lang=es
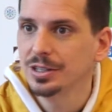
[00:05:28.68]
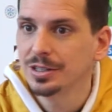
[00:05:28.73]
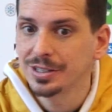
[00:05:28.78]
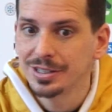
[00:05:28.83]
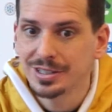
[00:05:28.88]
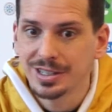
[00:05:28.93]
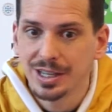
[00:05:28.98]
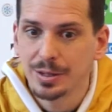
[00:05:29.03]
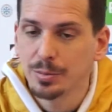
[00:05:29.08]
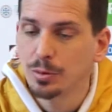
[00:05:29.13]

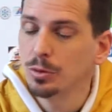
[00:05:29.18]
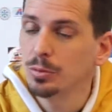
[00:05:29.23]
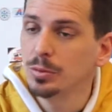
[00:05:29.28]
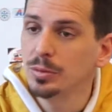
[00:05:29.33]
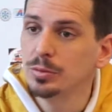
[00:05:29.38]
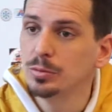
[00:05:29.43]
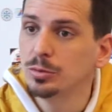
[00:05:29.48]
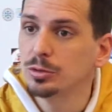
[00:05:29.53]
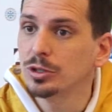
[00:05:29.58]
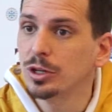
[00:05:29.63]
desde que
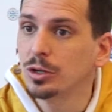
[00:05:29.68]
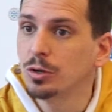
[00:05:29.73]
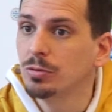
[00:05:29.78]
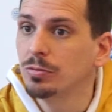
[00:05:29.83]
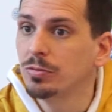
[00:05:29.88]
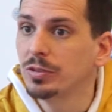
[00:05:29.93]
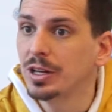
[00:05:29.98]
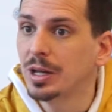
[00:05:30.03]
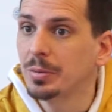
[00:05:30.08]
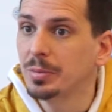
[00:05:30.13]
volvimos del
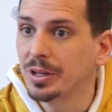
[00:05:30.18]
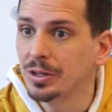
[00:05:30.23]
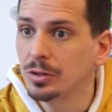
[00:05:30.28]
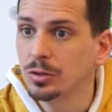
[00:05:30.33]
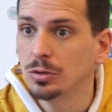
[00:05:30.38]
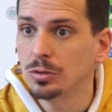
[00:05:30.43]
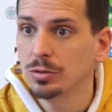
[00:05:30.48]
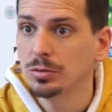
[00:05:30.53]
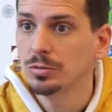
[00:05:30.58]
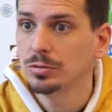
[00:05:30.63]

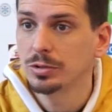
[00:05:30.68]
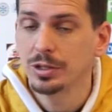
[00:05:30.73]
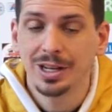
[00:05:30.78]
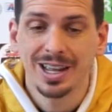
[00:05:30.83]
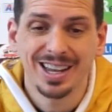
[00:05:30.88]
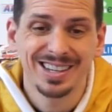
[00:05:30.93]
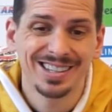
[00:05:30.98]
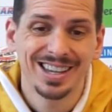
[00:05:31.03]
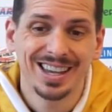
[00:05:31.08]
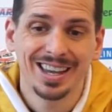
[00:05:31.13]
confinamiento y
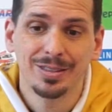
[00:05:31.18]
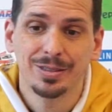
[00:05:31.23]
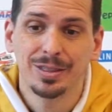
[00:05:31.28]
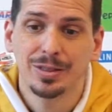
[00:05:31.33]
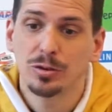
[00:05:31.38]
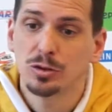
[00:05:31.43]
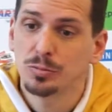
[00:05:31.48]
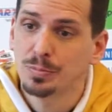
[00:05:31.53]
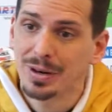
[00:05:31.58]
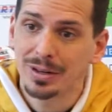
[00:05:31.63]
la exigencia
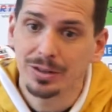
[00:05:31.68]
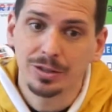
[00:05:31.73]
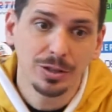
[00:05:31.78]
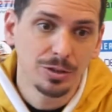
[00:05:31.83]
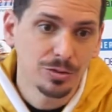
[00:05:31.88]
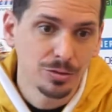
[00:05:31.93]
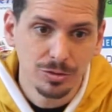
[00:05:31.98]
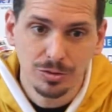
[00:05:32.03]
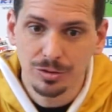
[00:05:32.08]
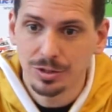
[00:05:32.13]
de los
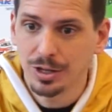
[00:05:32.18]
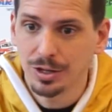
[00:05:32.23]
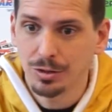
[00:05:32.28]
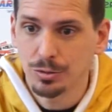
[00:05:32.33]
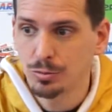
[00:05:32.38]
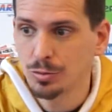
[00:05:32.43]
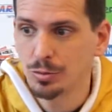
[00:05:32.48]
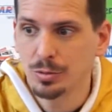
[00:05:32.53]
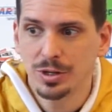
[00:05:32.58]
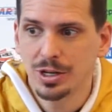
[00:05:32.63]
partidos, ah,
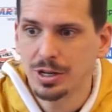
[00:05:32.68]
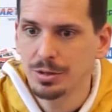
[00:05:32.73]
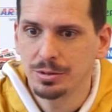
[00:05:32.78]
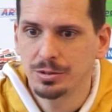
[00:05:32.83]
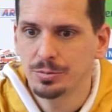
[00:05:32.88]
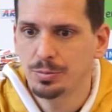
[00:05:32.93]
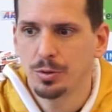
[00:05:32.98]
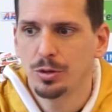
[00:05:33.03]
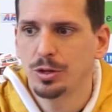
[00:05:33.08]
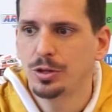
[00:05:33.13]
como bien
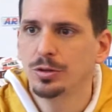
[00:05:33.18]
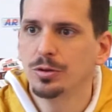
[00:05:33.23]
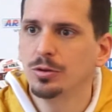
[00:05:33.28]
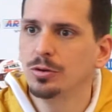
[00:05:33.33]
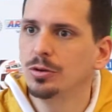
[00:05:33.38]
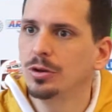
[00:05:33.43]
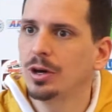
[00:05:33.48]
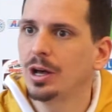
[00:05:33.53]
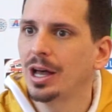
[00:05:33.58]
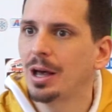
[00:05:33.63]
habéis
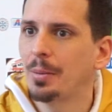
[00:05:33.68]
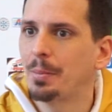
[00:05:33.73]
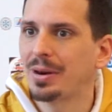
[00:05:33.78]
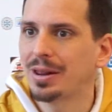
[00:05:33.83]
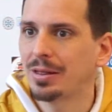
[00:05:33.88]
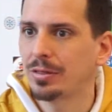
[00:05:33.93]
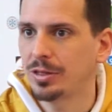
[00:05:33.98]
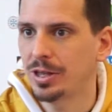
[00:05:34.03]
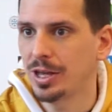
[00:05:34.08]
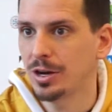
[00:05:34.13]
podido
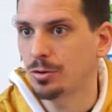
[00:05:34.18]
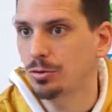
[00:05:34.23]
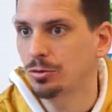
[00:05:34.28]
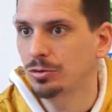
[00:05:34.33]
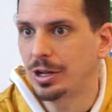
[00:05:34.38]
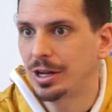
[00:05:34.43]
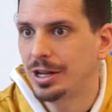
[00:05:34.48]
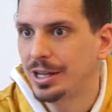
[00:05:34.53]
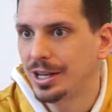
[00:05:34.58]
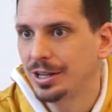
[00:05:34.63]
apreciar
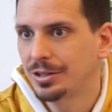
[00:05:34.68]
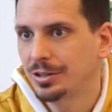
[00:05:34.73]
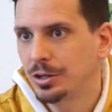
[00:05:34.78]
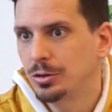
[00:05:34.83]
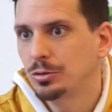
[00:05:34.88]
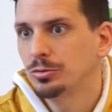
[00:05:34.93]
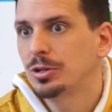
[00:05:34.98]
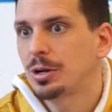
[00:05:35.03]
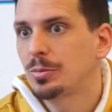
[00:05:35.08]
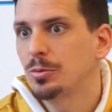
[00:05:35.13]
contra Alicante y
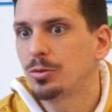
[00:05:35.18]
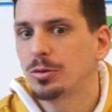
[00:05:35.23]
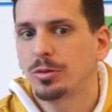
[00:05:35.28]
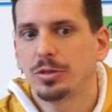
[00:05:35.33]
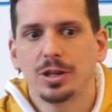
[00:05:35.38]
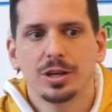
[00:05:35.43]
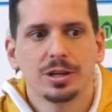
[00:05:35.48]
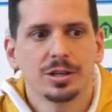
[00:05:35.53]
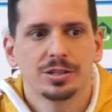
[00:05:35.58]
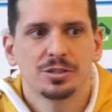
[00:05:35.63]
contra
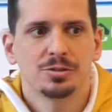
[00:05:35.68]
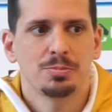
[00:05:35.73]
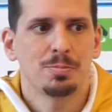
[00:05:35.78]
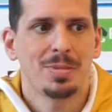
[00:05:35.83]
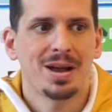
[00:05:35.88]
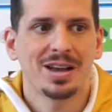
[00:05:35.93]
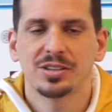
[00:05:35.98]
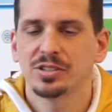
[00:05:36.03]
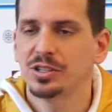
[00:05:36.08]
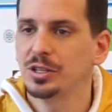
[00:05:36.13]
Murcia, es
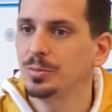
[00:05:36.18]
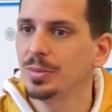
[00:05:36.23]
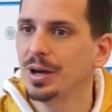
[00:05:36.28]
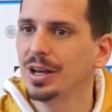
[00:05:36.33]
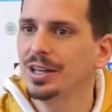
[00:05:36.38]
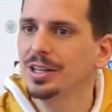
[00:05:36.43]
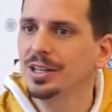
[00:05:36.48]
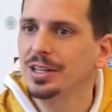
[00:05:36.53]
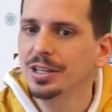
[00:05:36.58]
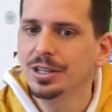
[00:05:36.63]

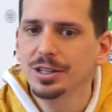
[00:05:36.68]
máxima.